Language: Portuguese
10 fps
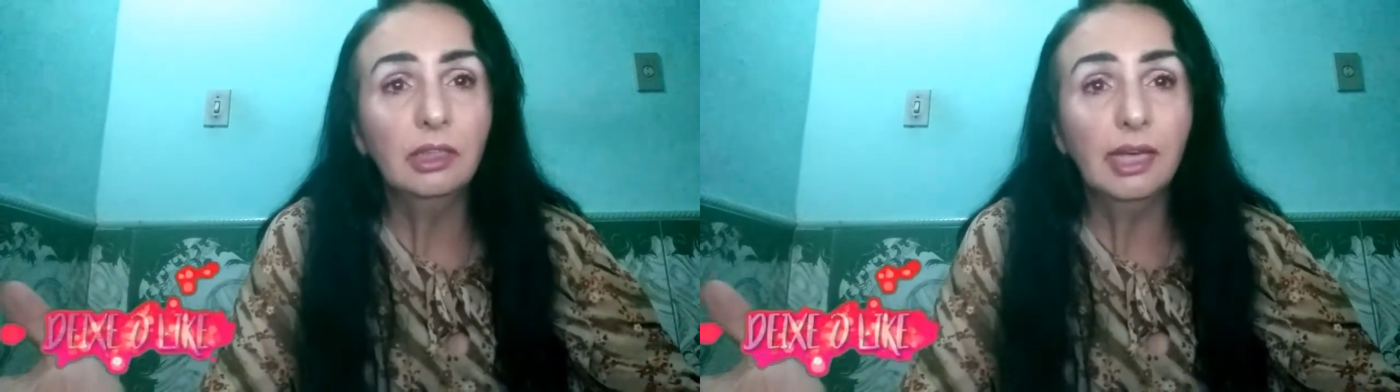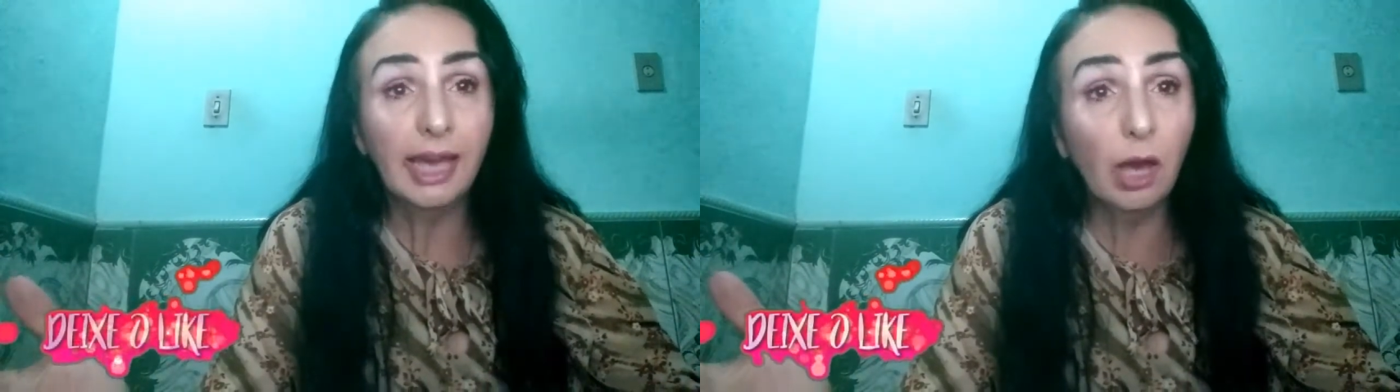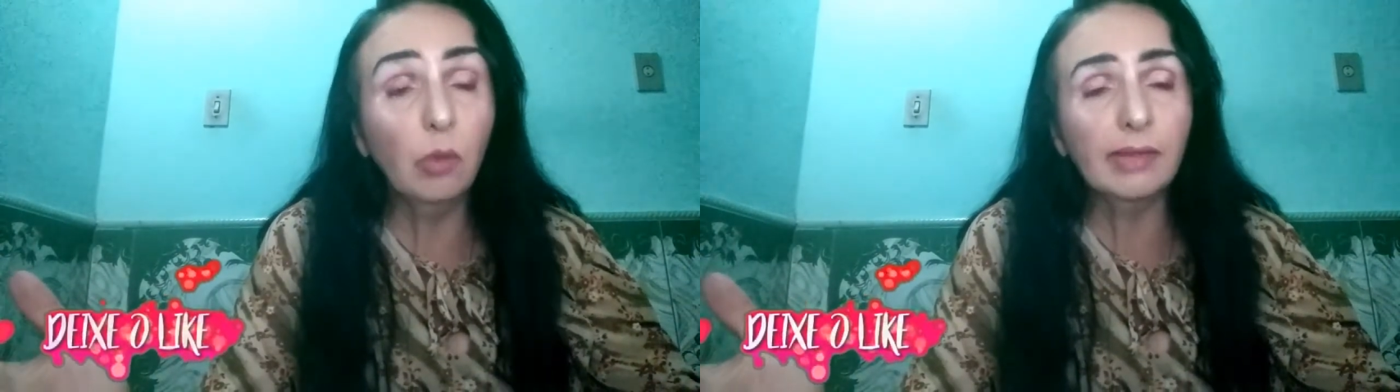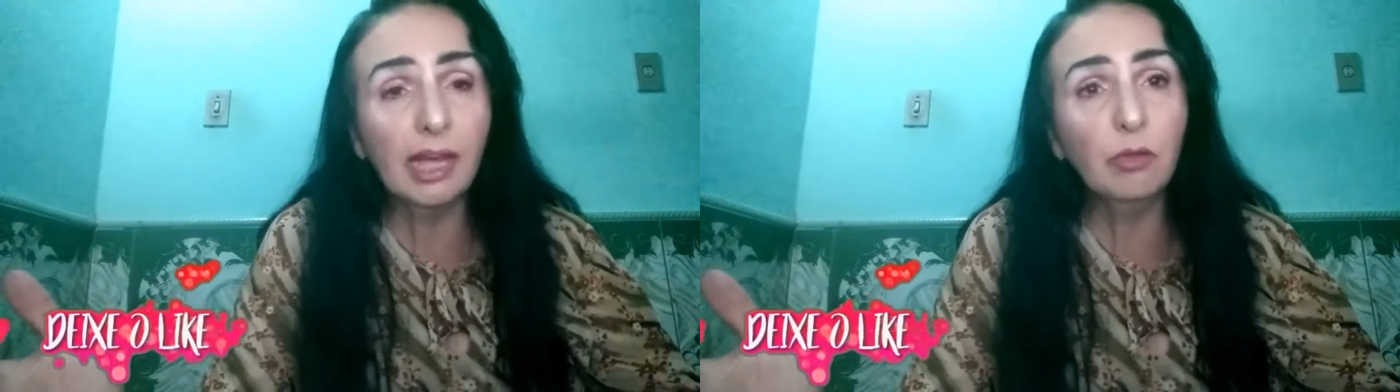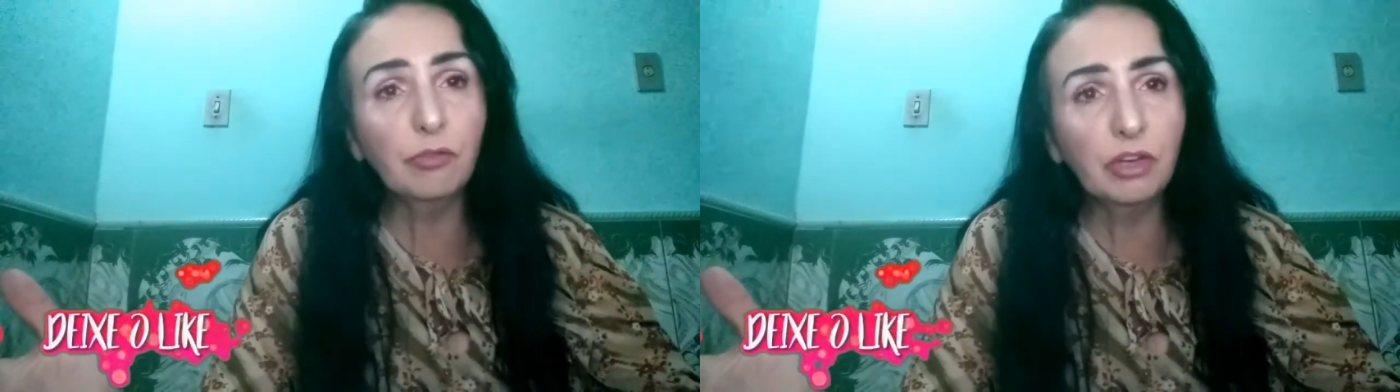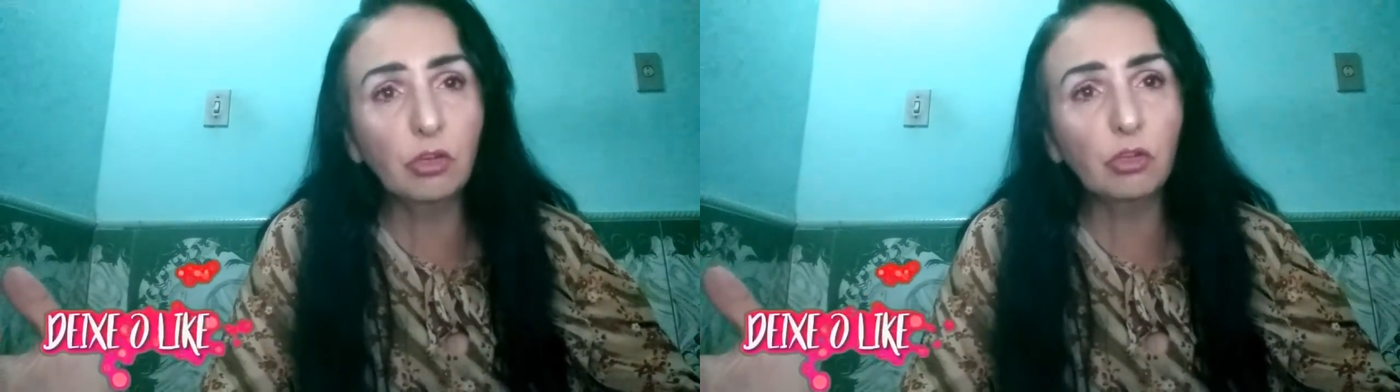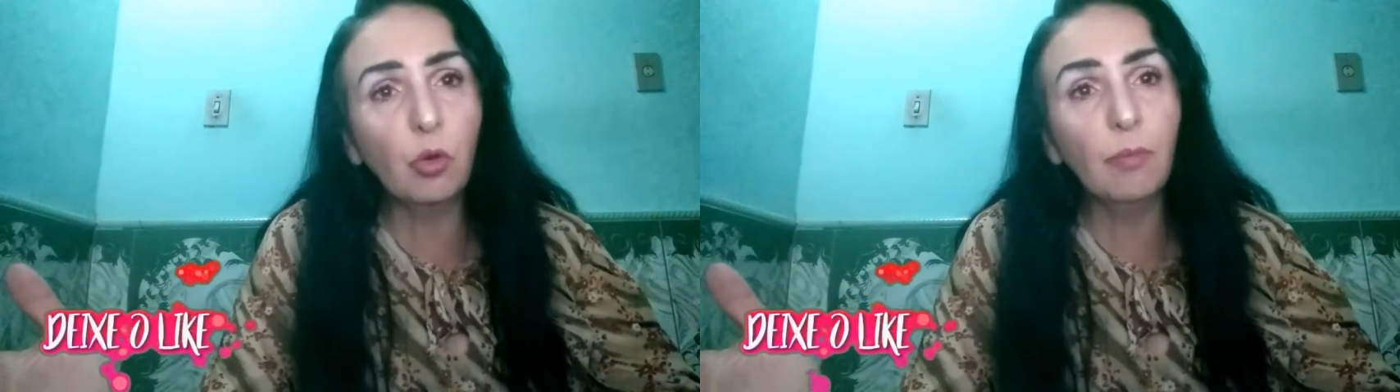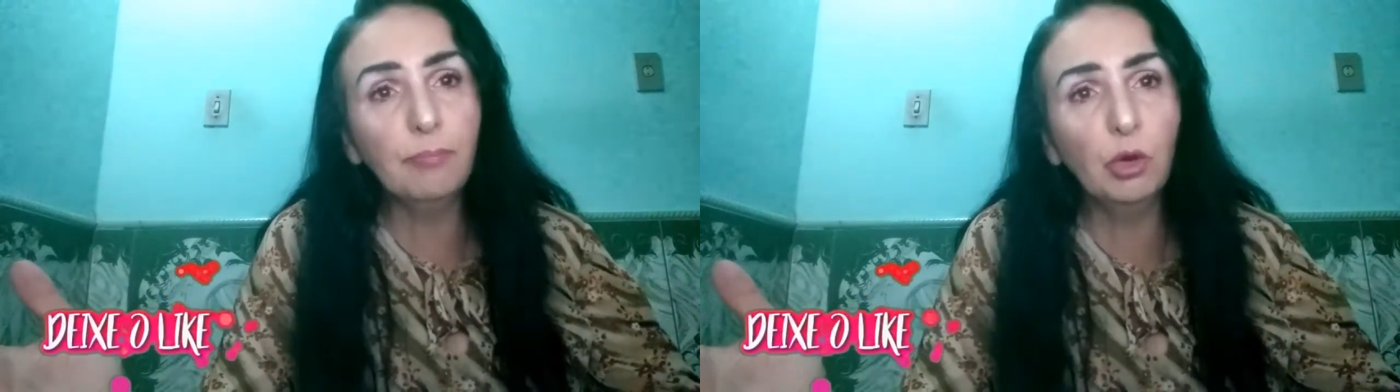Eu tenho vídeos
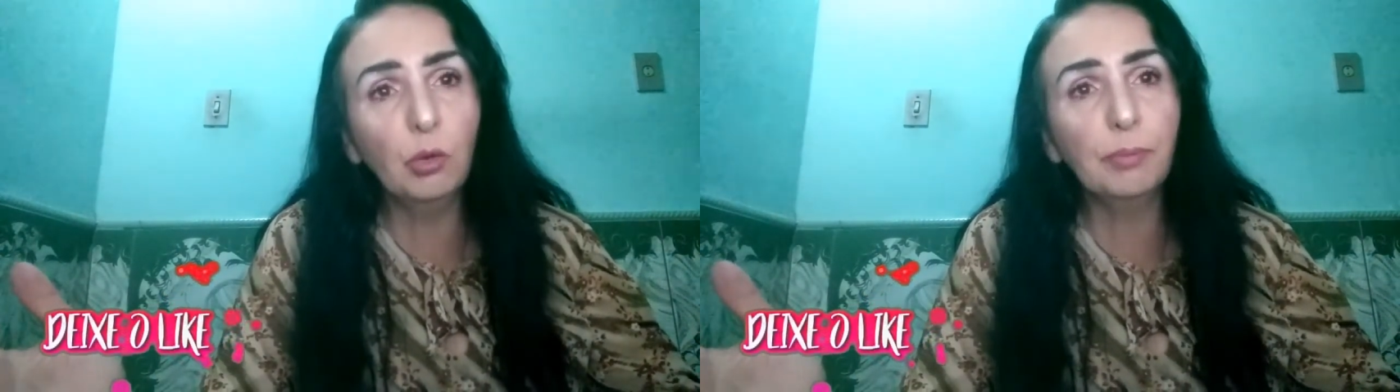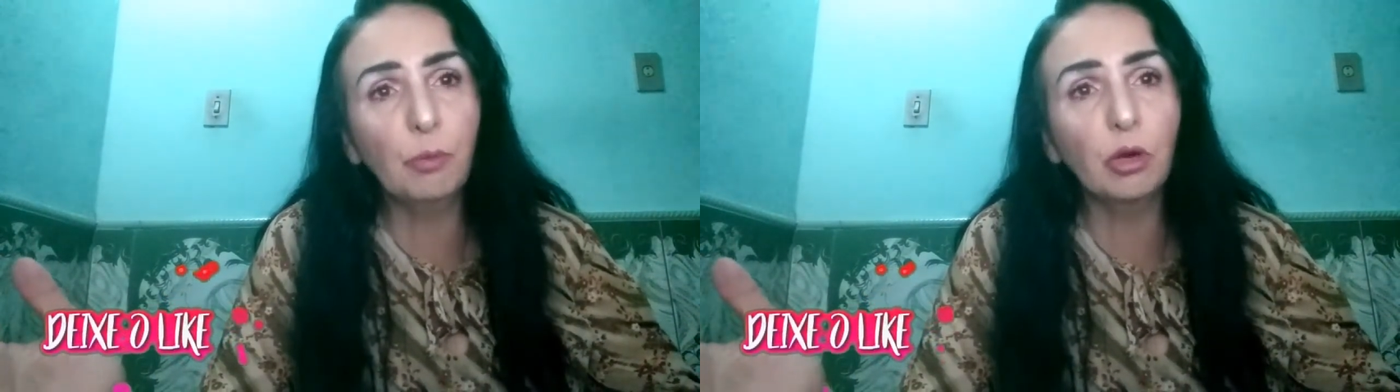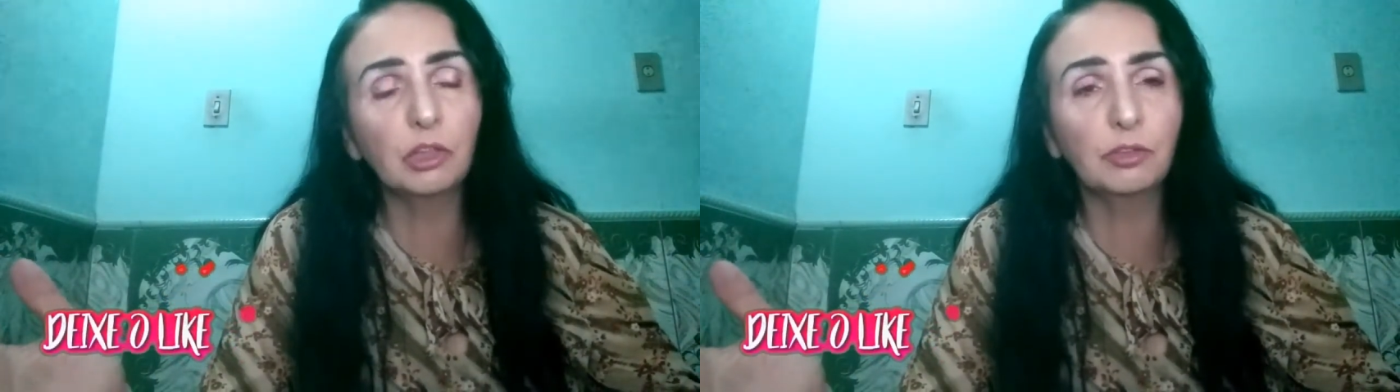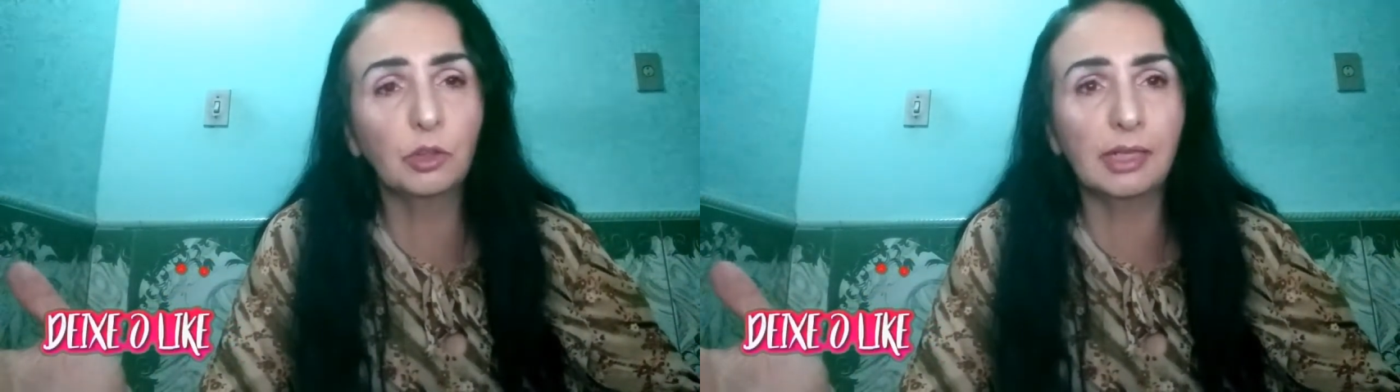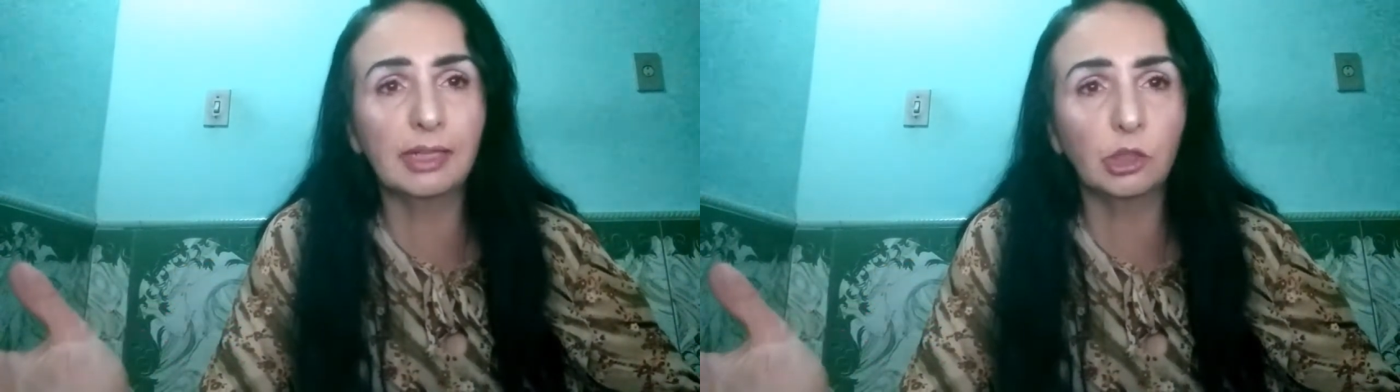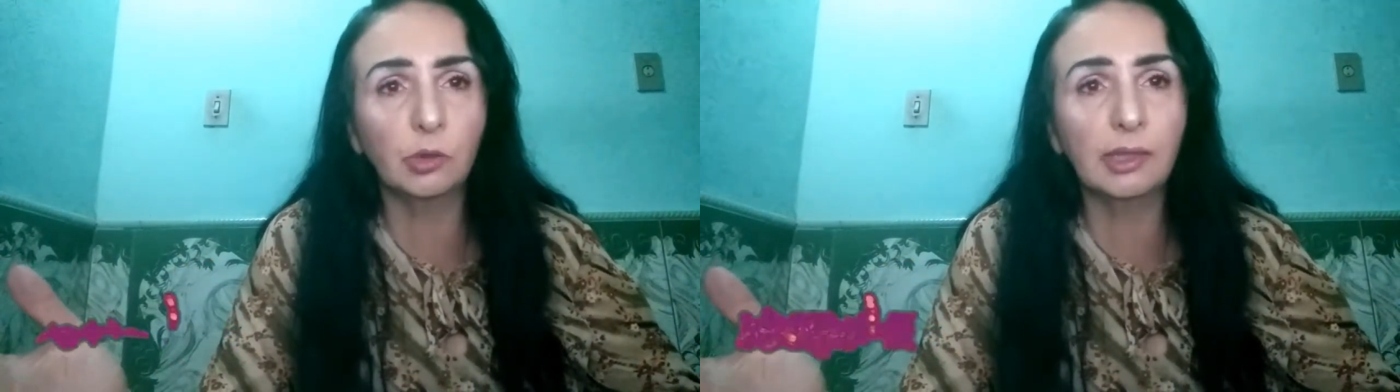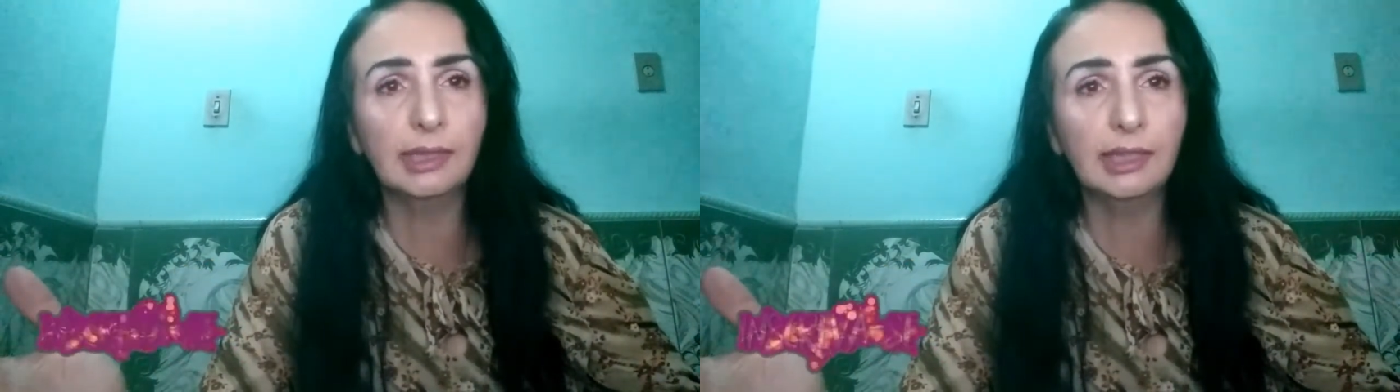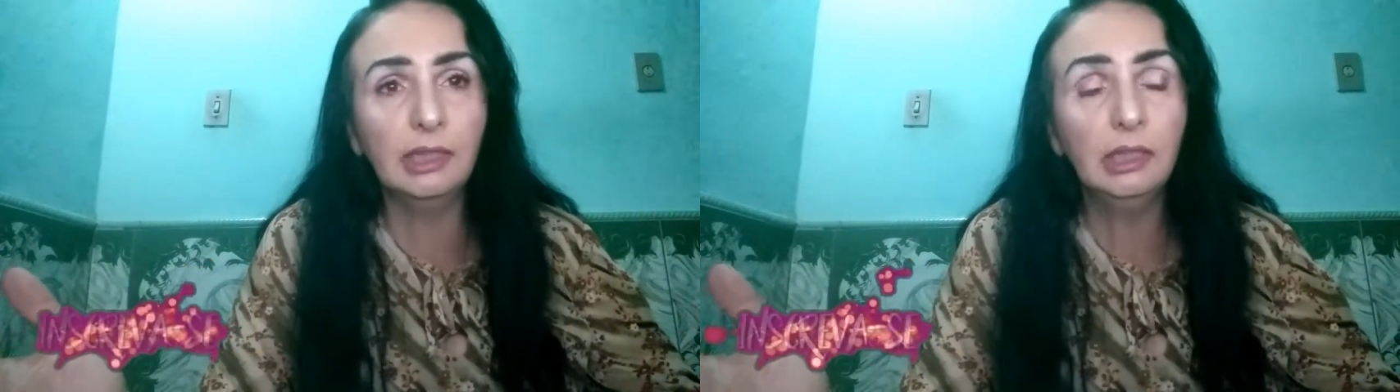com mil e poucas visualizações,
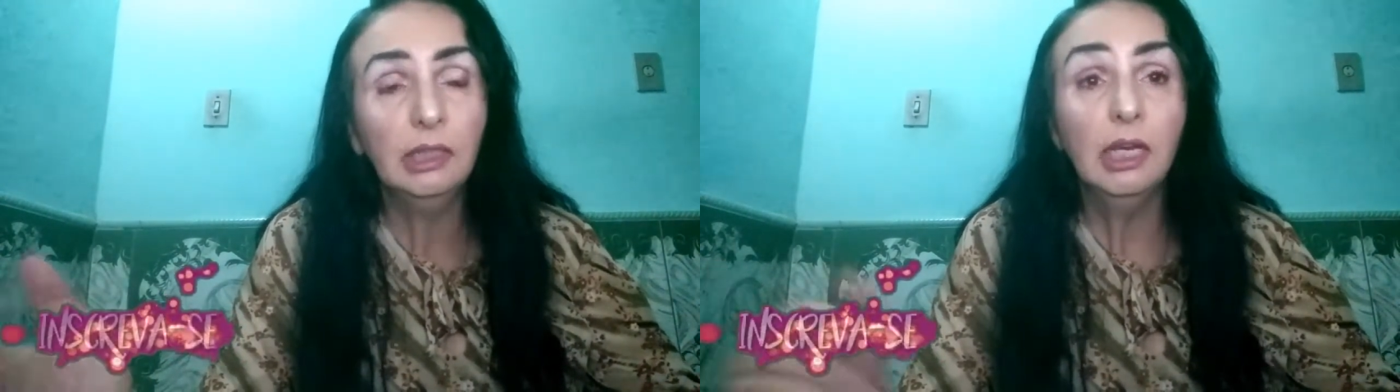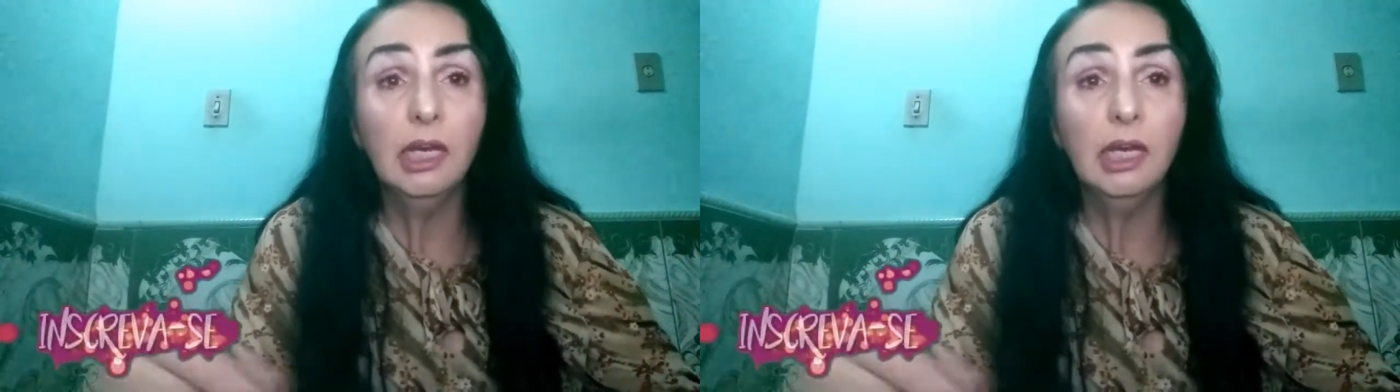sim.